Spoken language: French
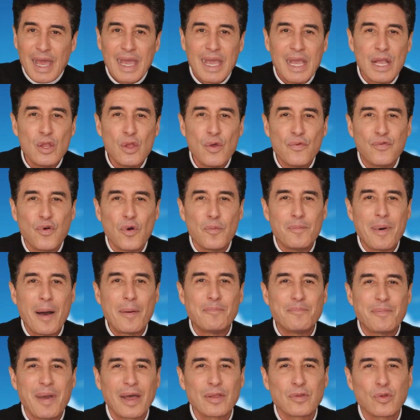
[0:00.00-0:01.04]
il ne faut pas
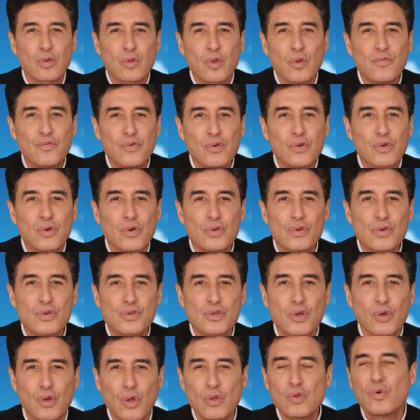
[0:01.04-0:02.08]
perdre de vue que
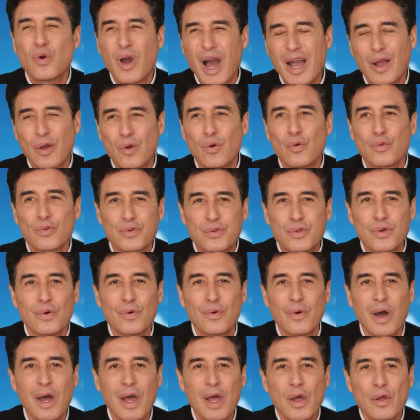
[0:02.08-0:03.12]
ce que nous
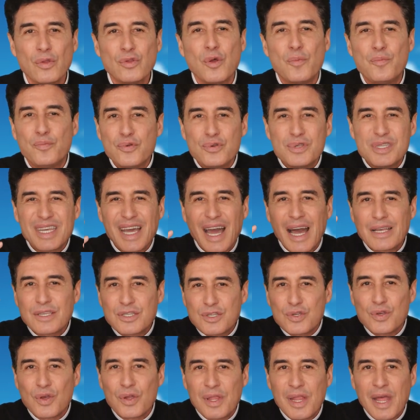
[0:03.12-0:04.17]
racontons de plus
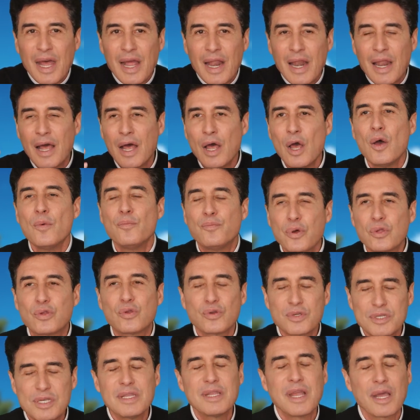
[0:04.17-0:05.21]
irrationnel peut
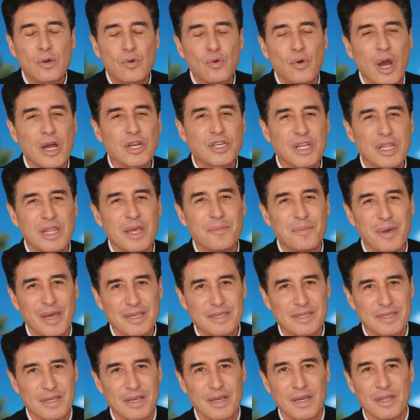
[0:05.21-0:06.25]
aussi décourager des
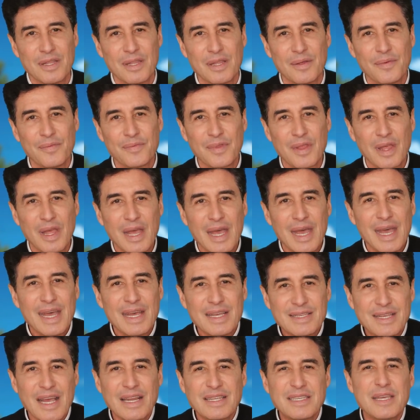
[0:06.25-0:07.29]
personnes.
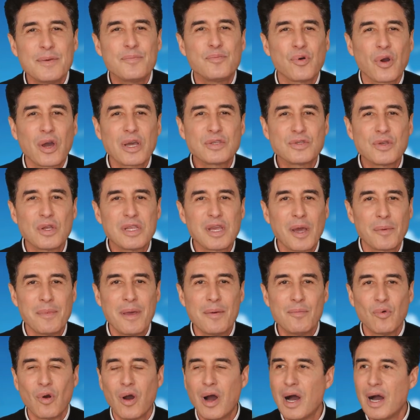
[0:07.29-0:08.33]
Celles-ci pourraient se dire
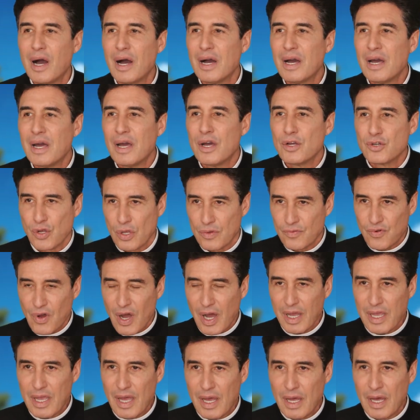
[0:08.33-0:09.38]
Mais moi, je ne vois
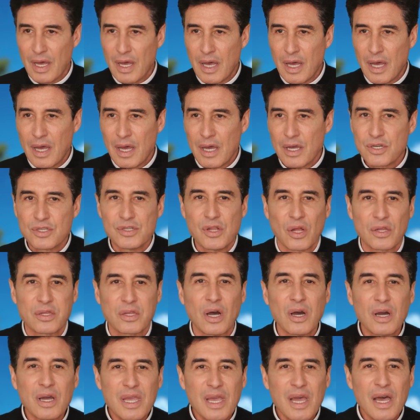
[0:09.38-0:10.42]
rien, je
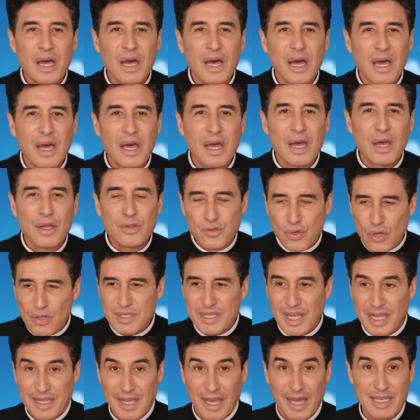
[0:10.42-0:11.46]
n'entends rien, Dieu ne
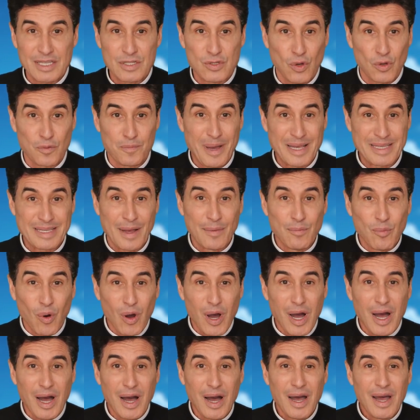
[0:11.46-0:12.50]
s'intéresse donc pas à
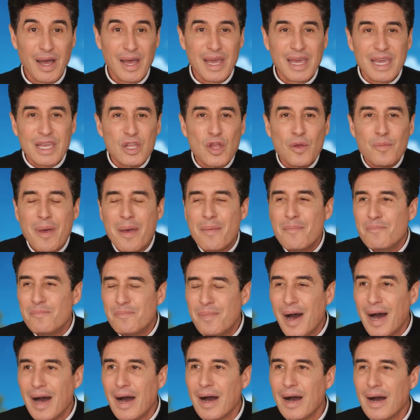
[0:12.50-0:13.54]
moi, il ne m'aime
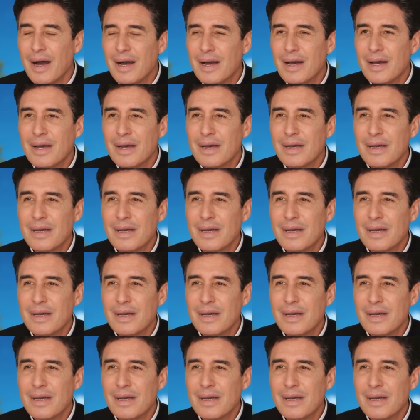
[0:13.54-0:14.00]
pas.